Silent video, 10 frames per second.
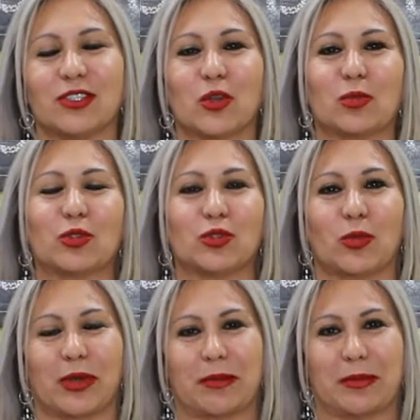y somos
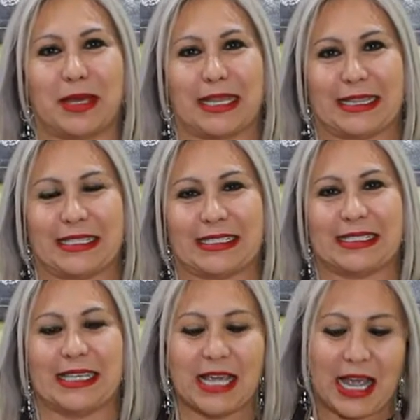
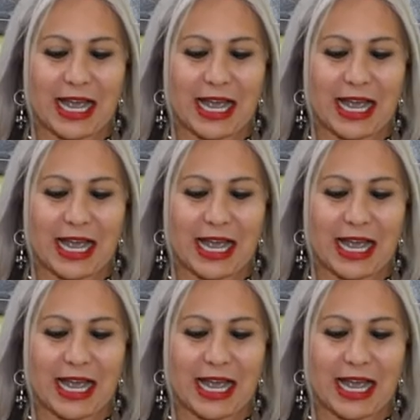sobrevivientes.